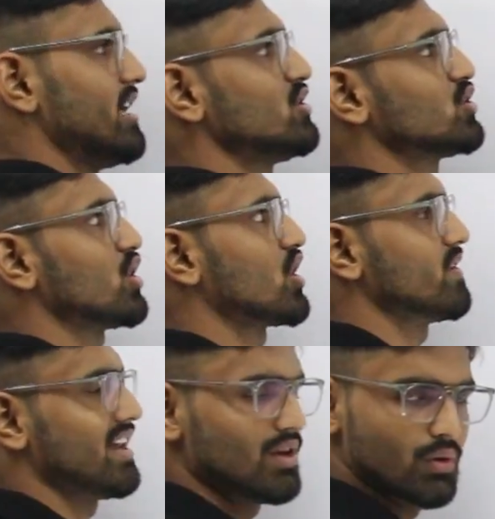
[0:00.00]
इंश्योर्ड
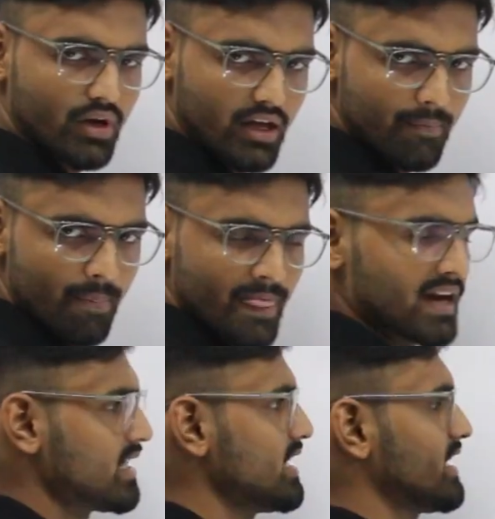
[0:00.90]
वैल्यू का
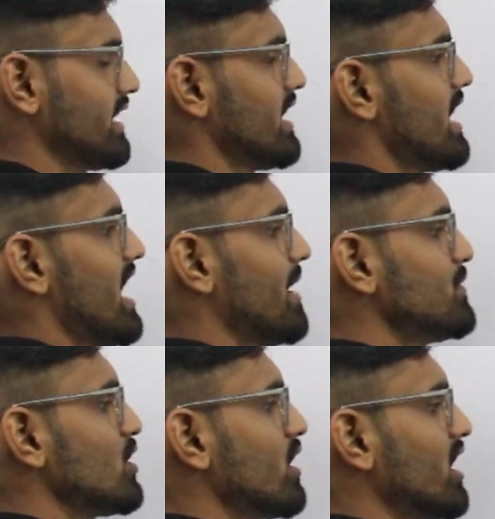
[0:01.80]
ठीक है अब
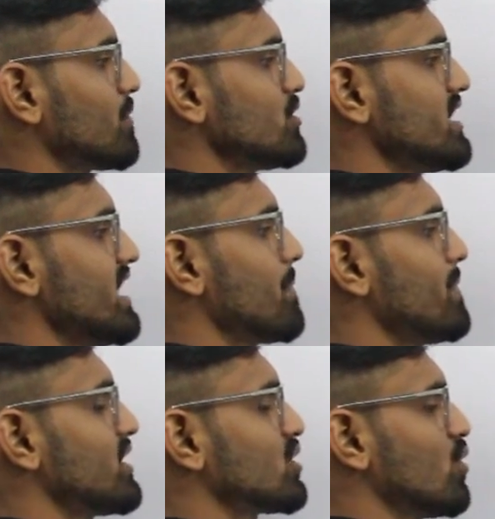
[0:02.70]
देखो अगर मुझे यहाँ
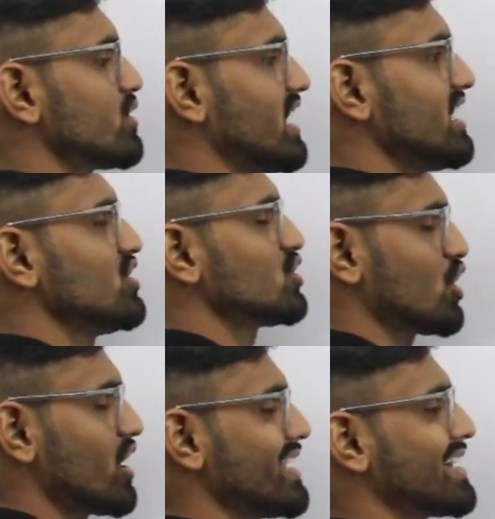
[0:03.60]
पे टोटल
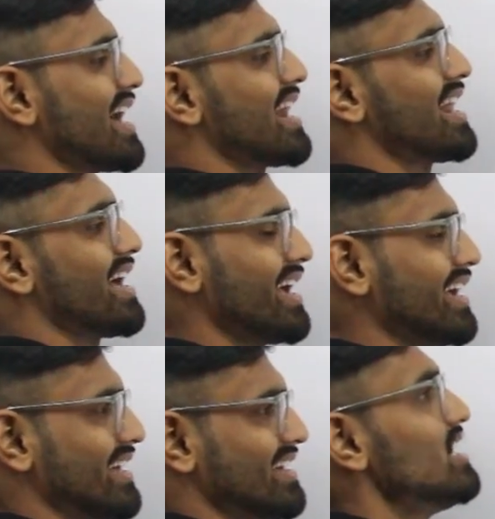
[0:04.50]
इंश्योर्ड निकालना है
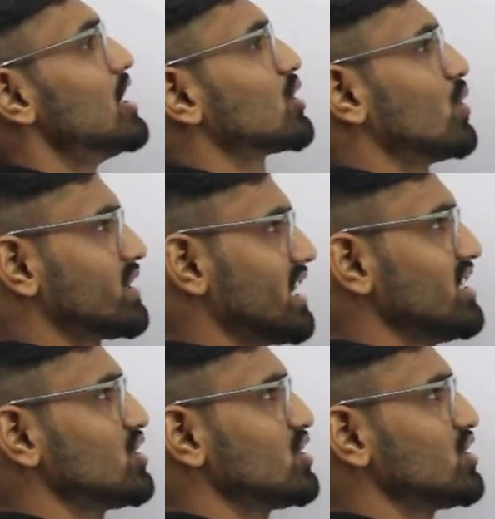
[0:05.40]
टोटल